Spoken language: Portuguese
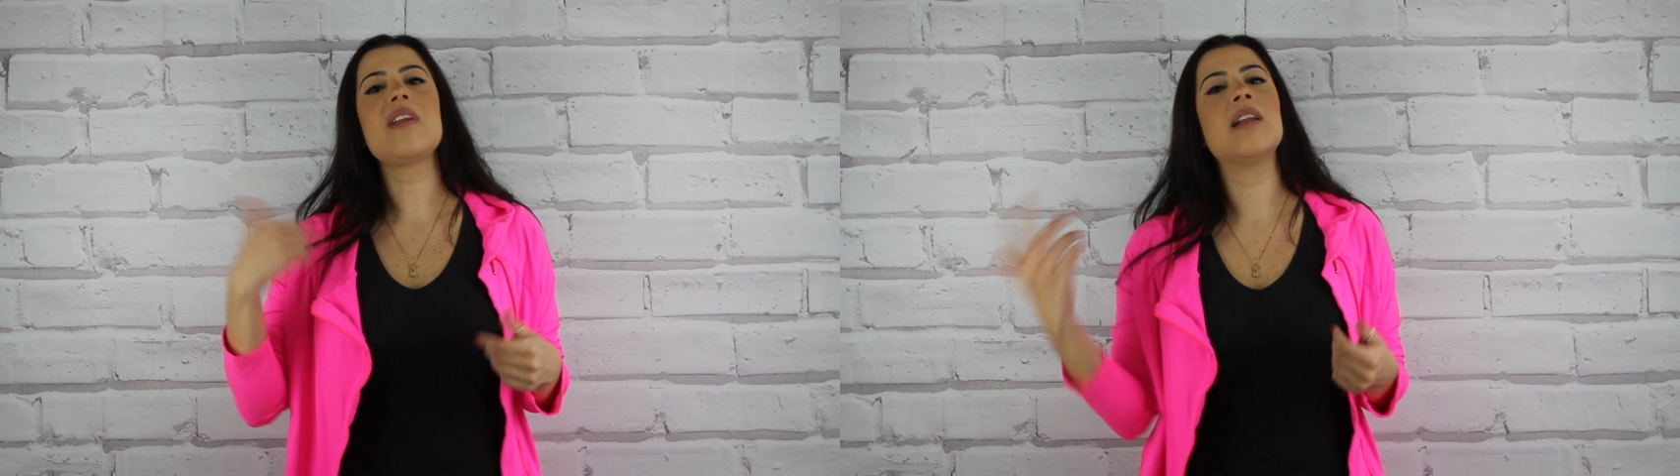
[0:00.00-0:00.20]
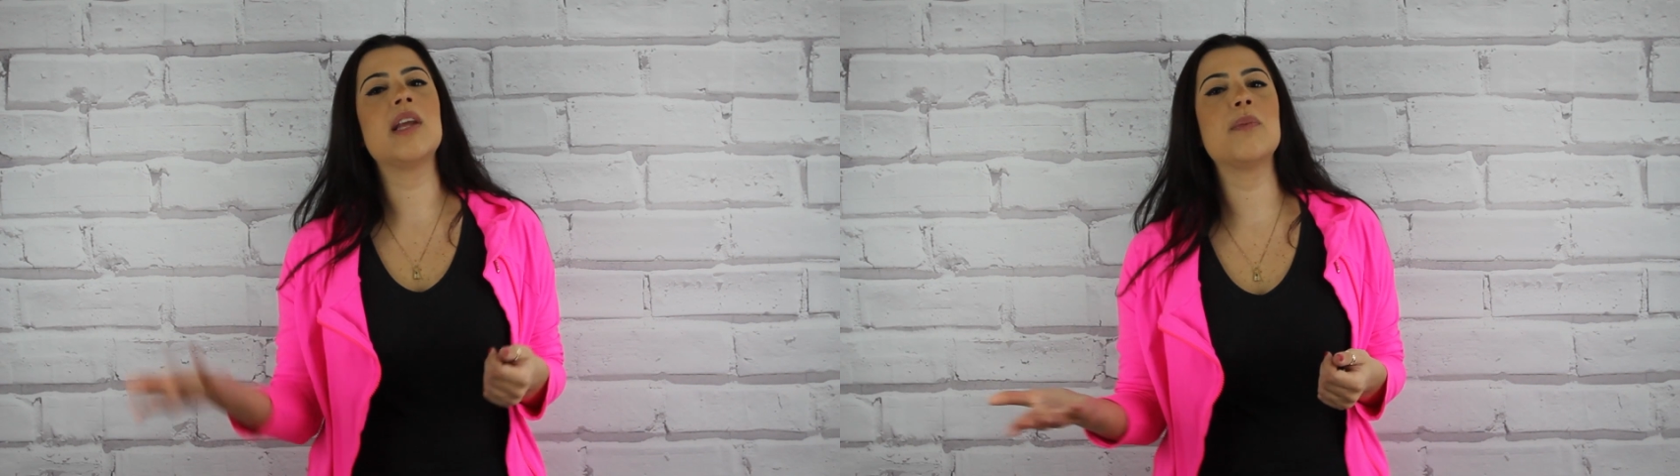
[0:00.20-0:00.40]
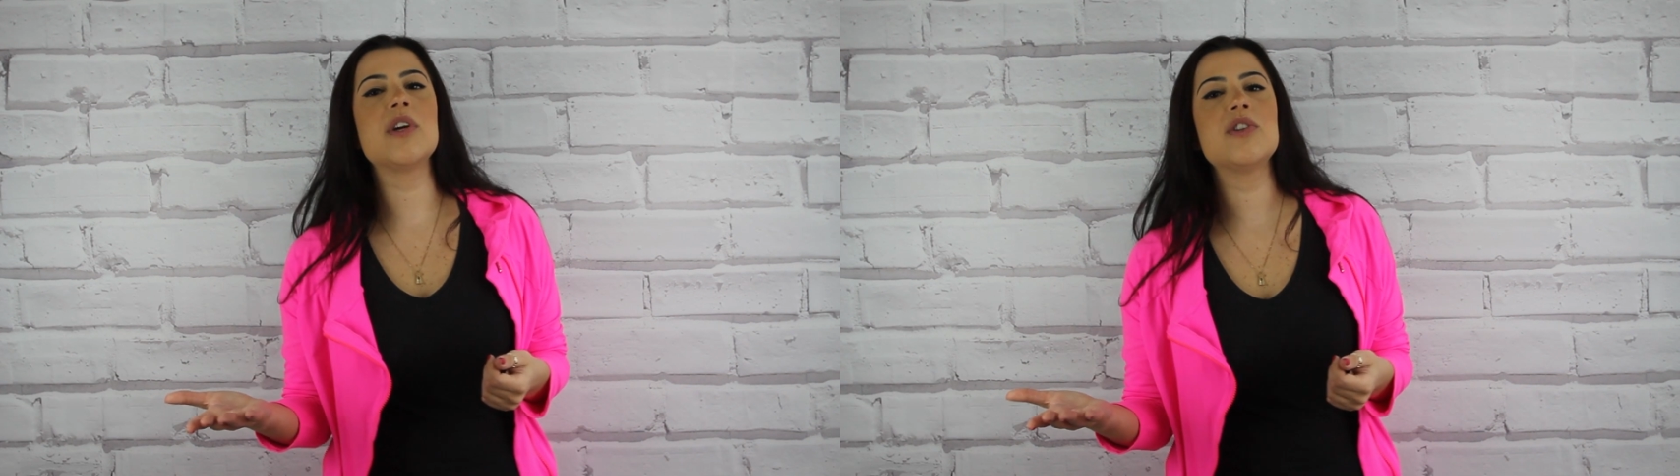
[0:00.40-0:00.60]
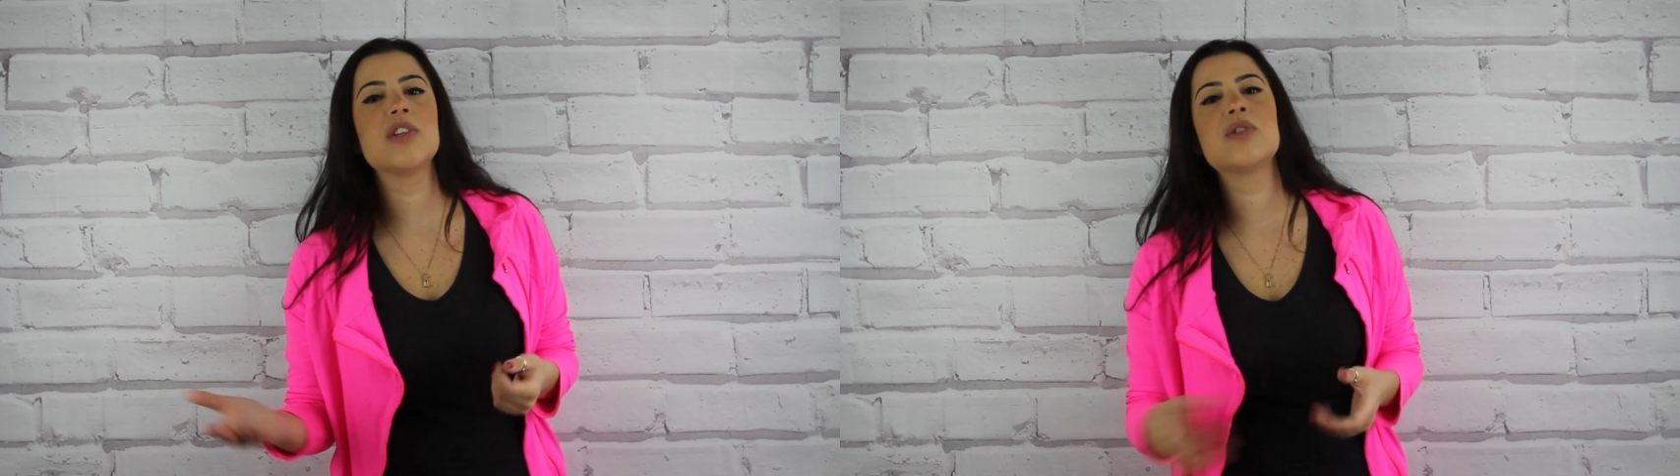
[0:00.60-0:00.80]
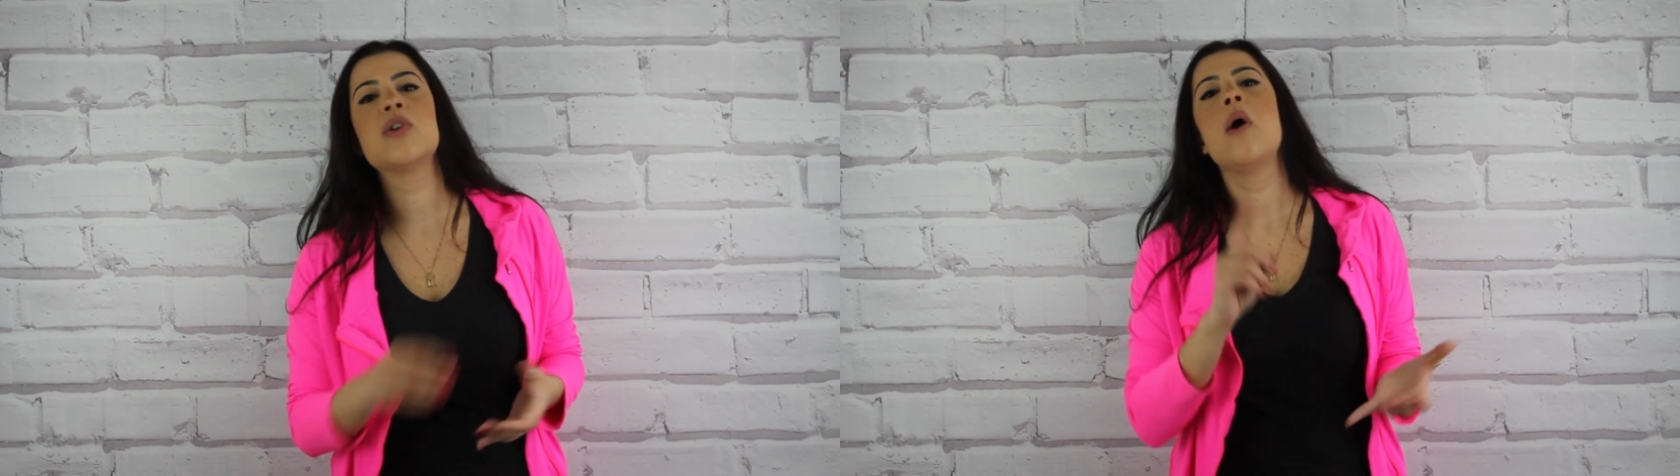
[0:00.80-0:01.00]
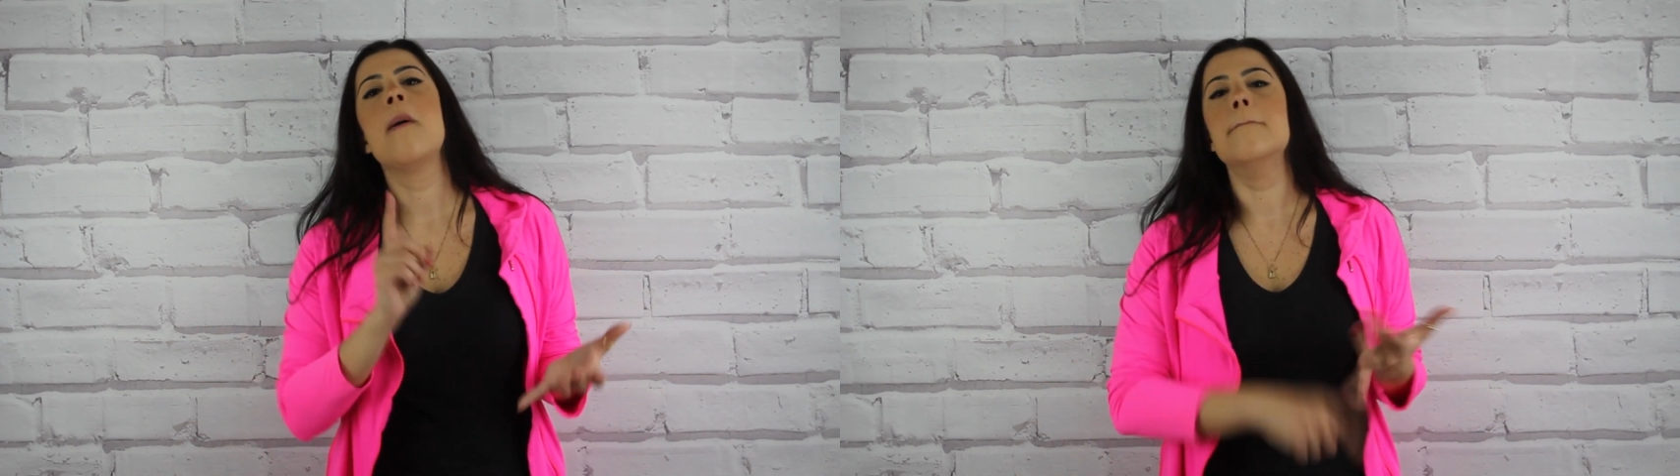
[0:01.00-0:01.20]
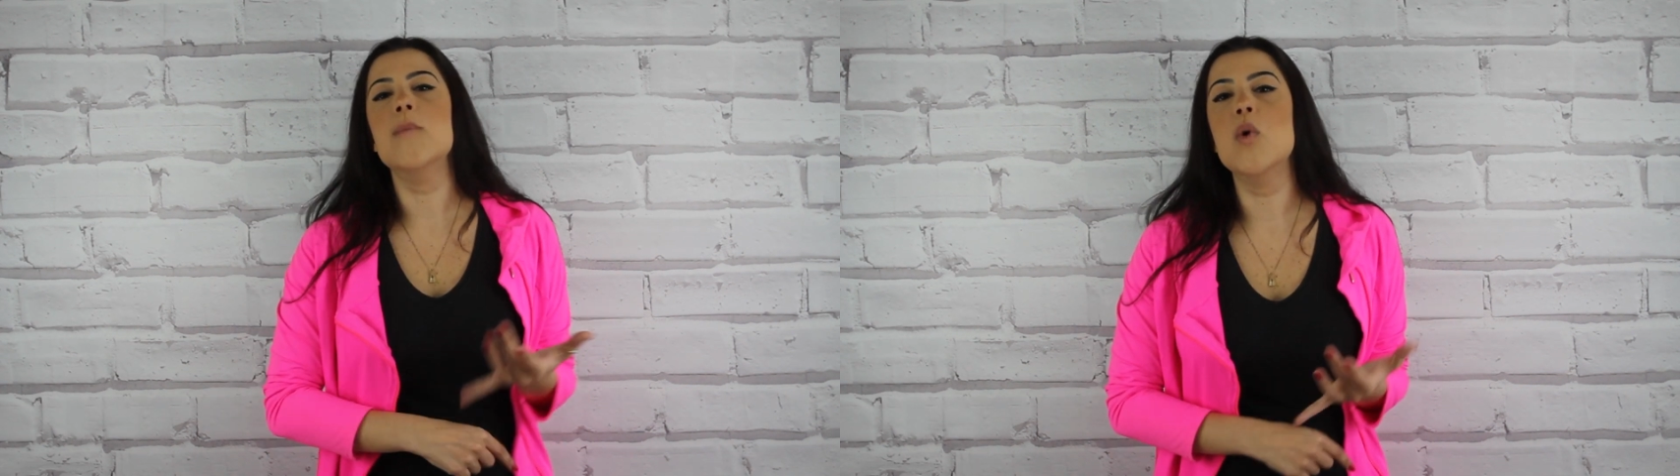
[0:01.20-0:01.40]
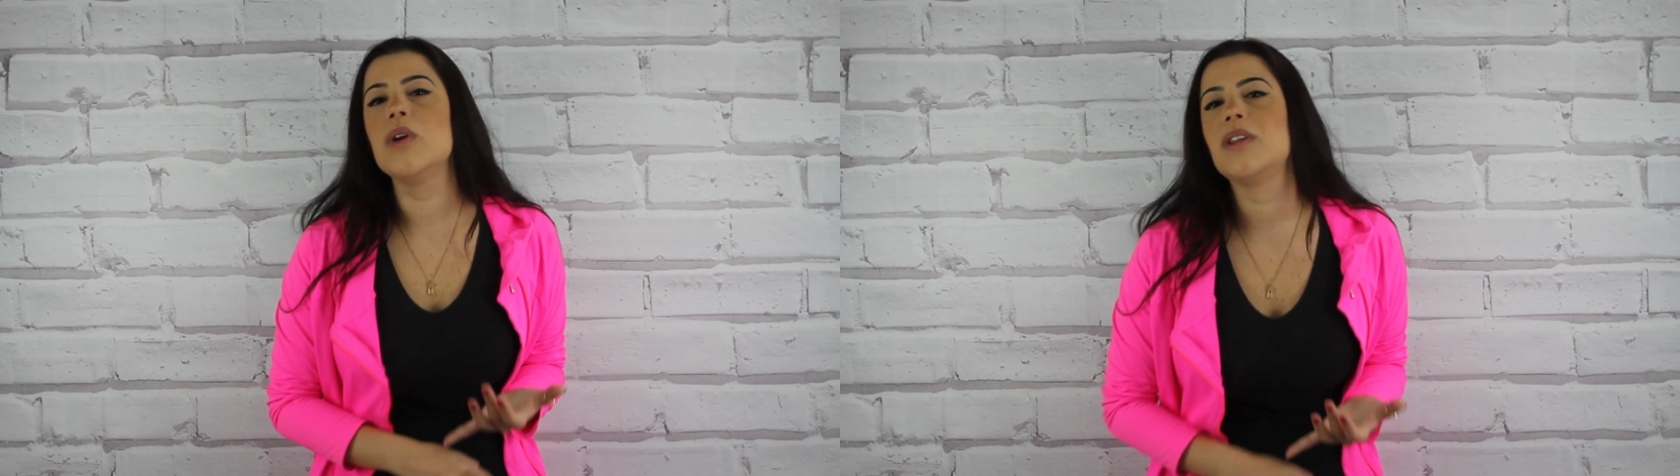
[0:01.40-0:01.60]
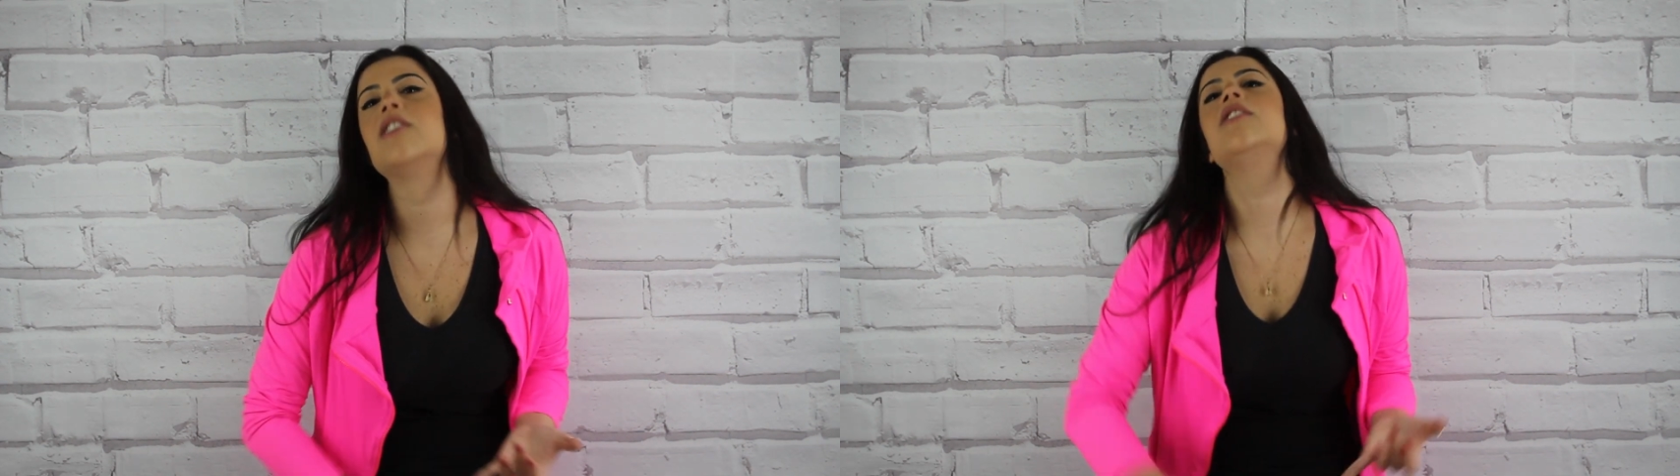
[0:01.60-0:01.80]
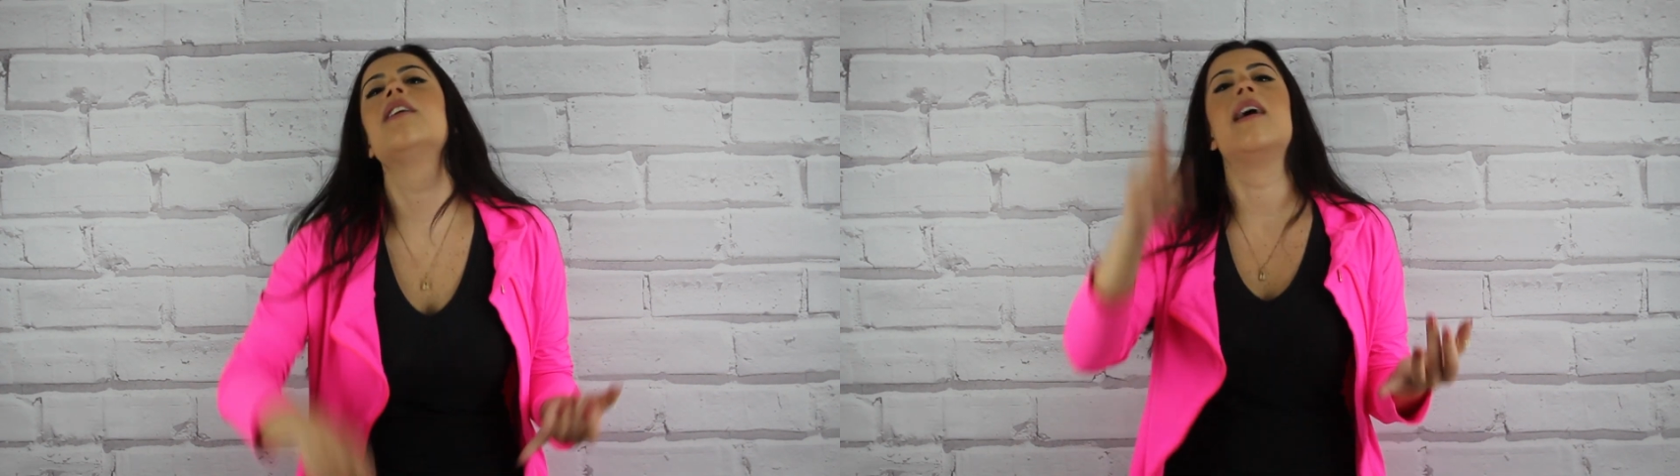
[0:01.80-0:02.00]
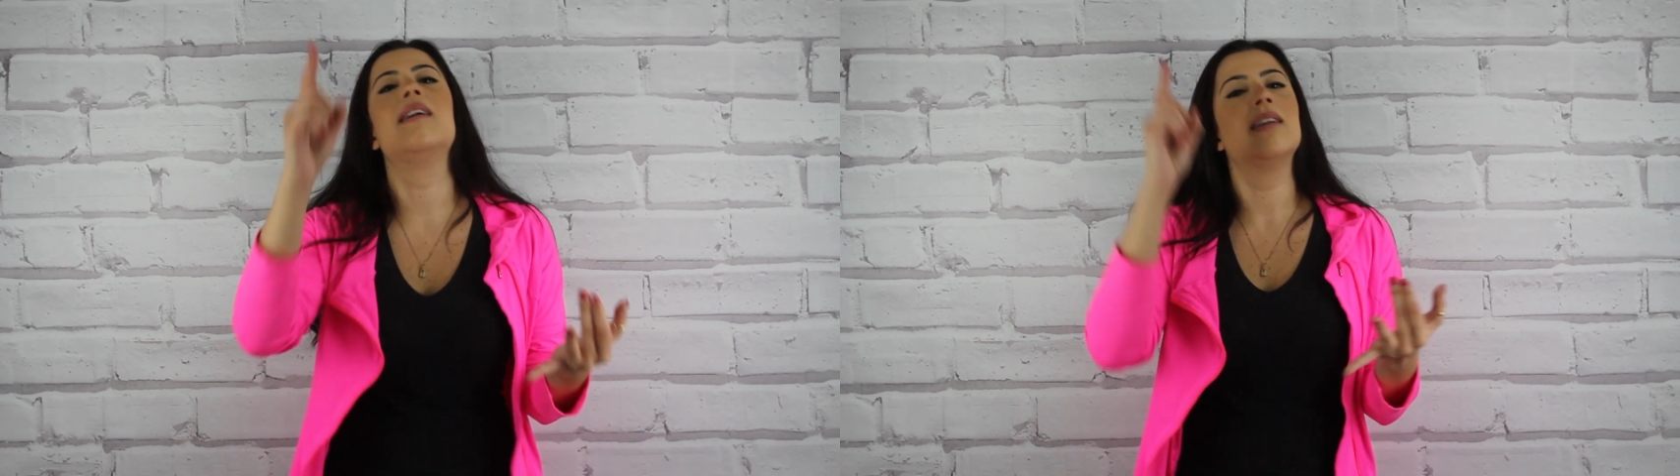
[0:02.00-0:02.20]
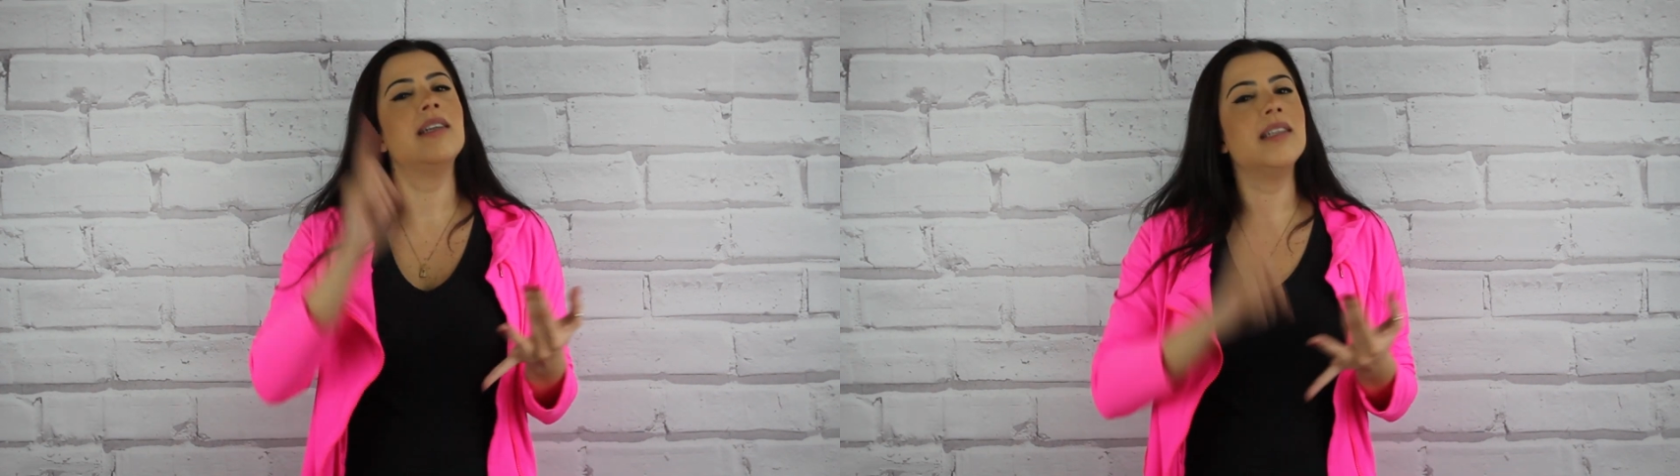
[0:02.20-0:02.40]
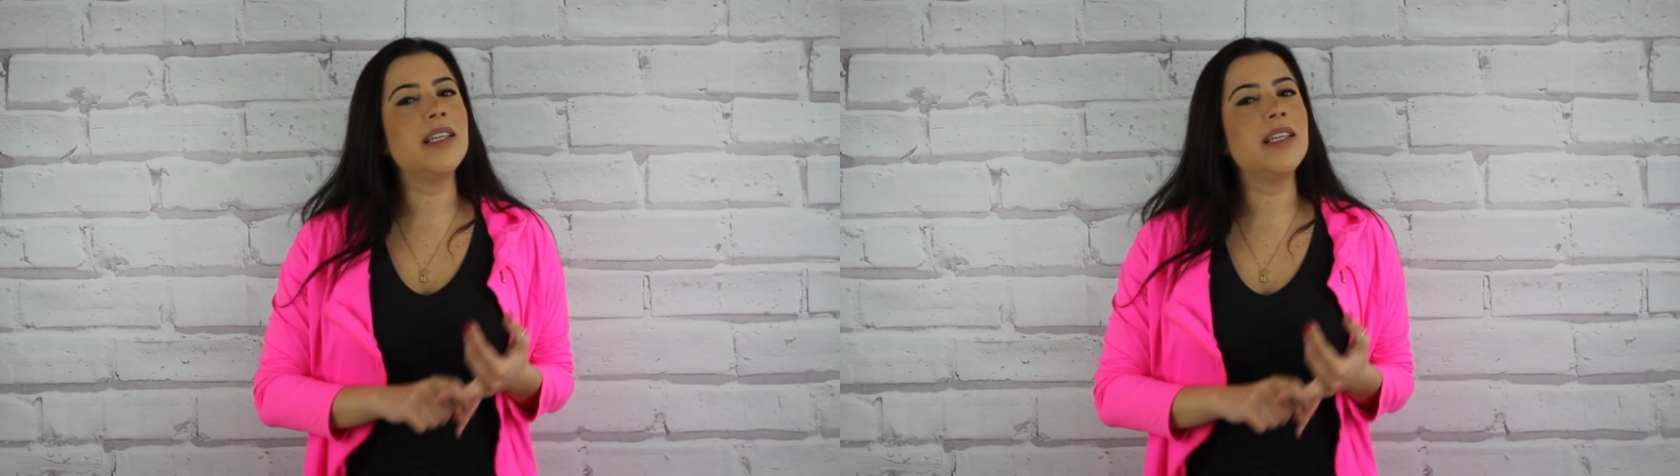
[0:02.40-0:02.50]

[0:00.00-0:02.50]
Depois disso, muita dieta